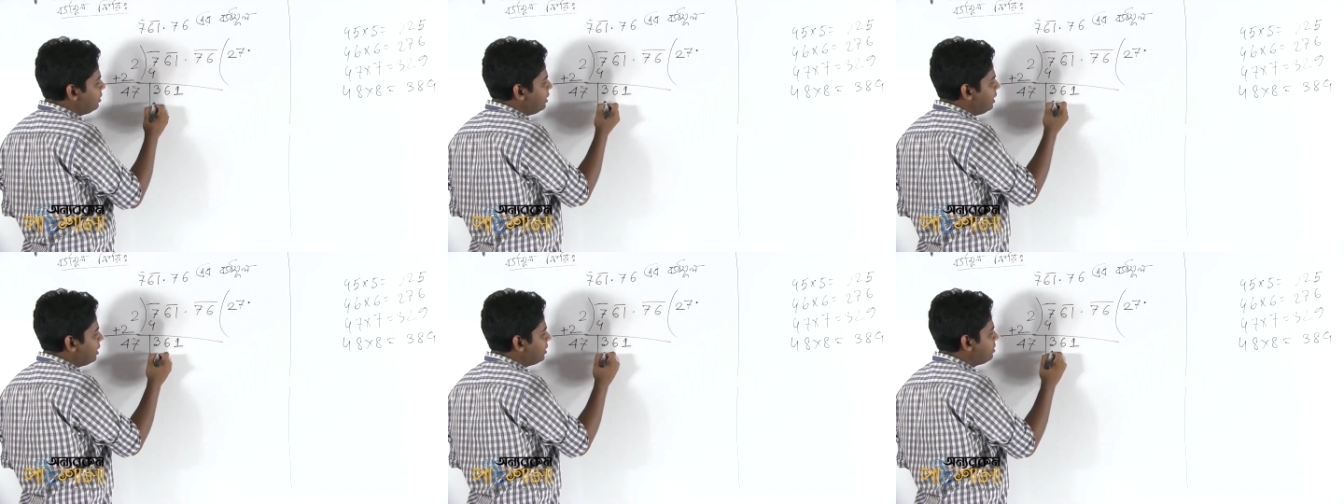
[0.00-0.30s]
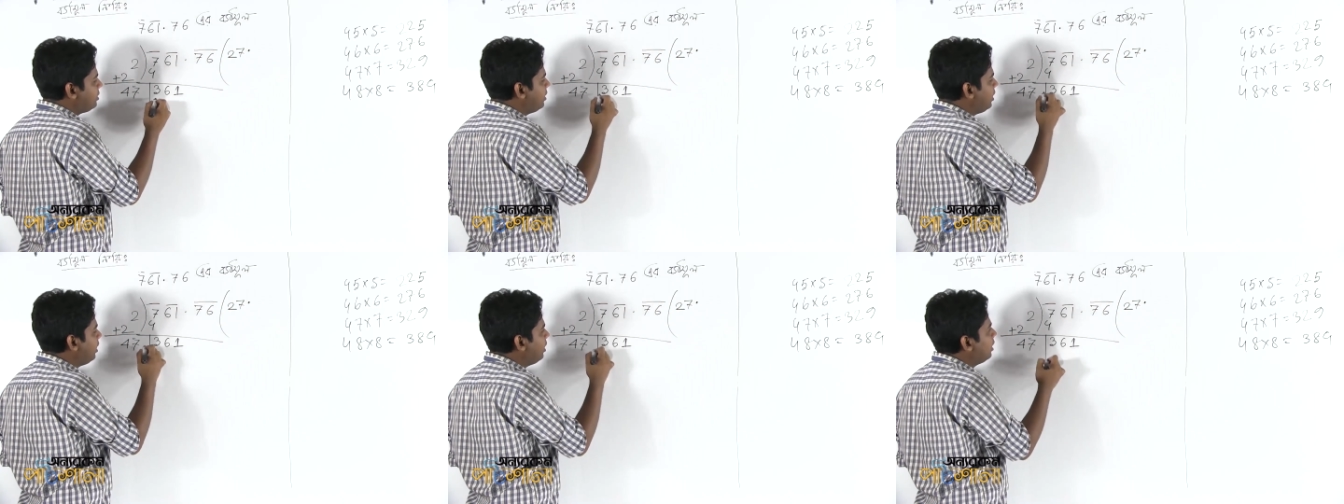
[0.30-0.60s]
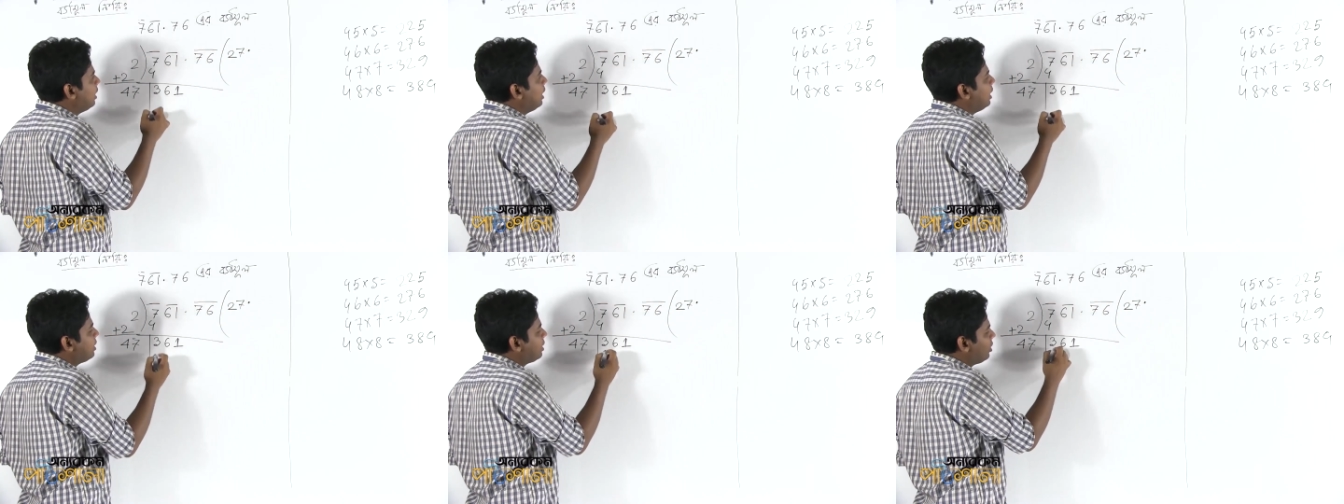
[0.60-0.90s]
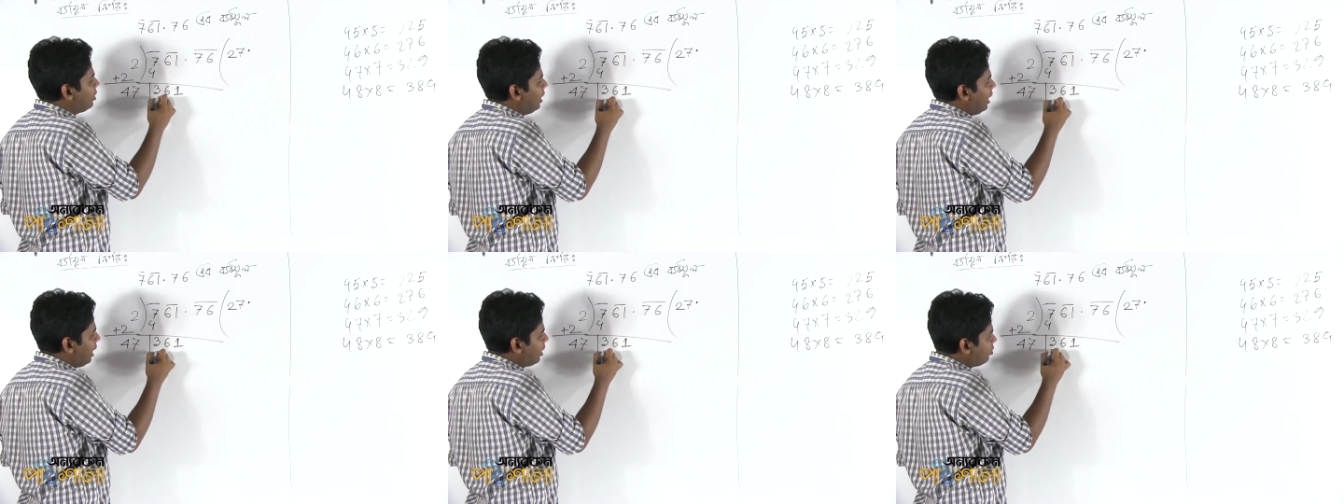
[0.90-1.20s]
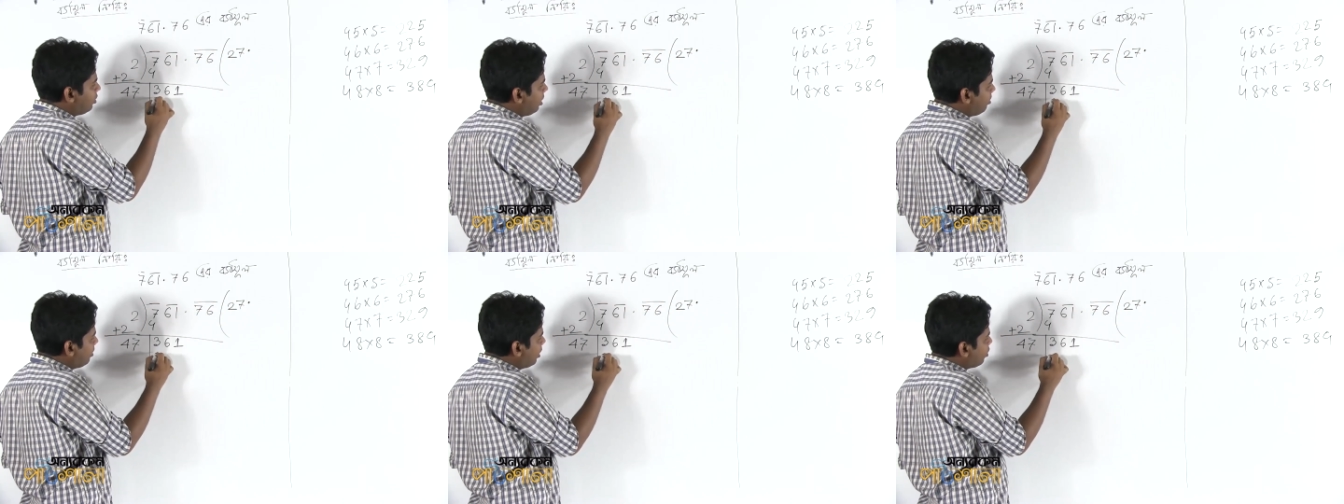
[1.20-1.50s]
নিয়েছি তাহলে
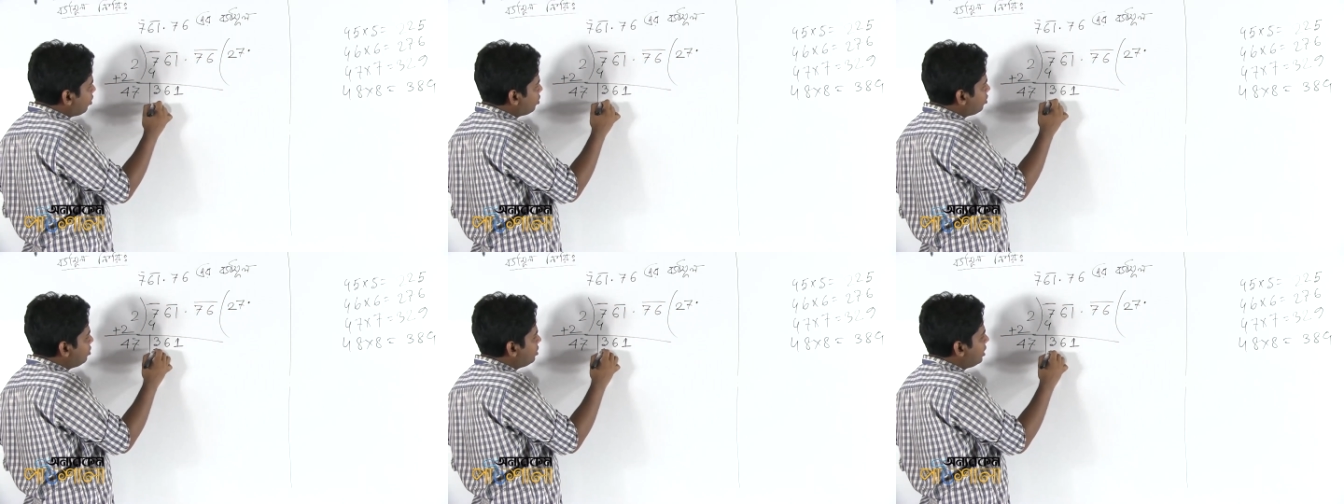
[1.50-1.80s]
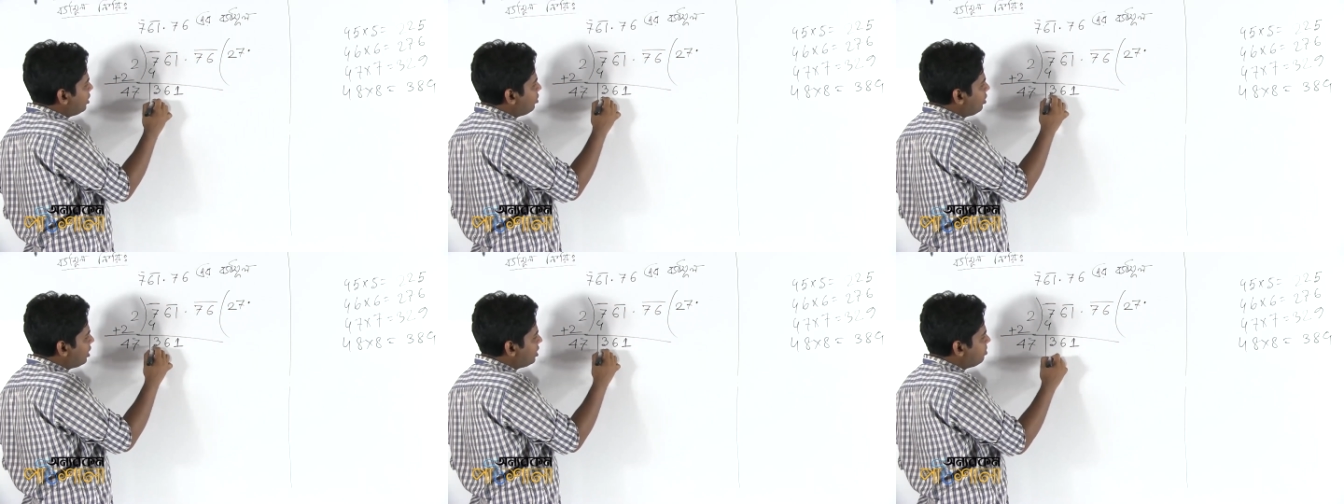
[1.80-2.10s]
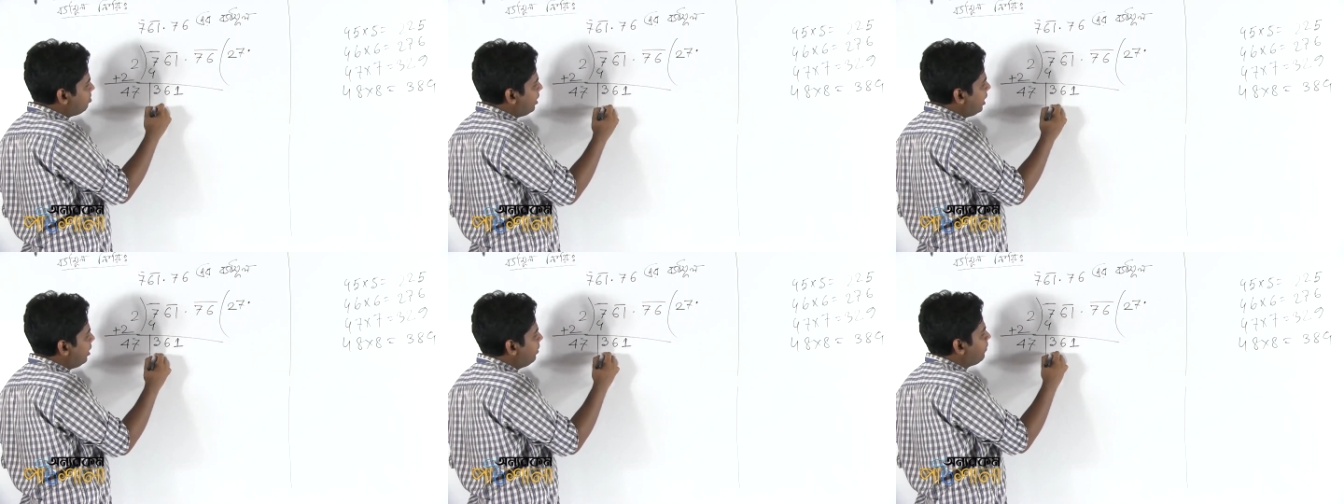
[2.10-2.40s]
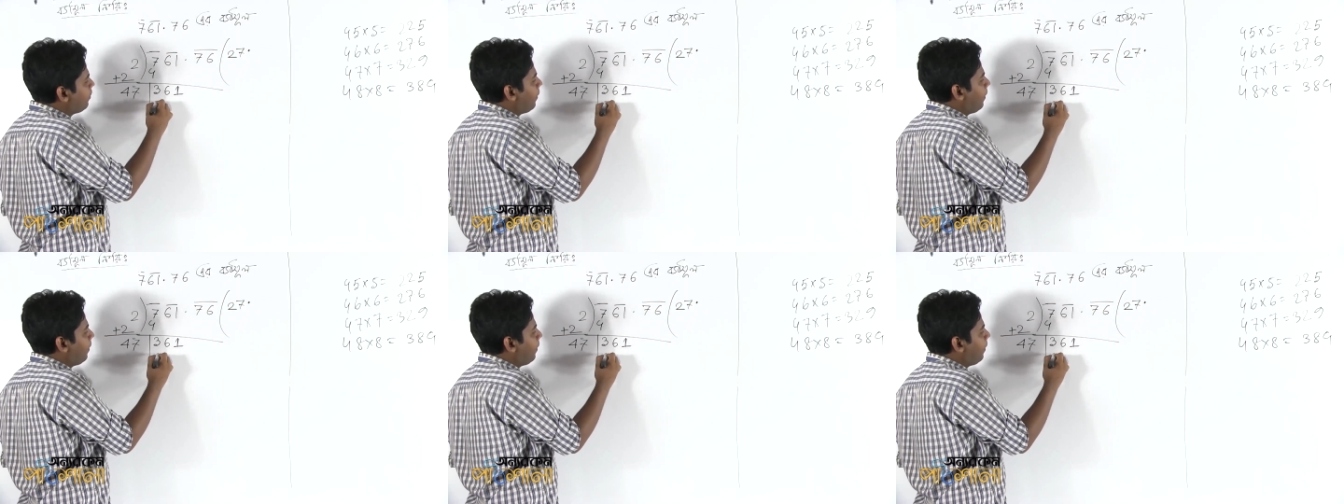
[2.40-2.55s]
এখন আমরা কত যেন আসবে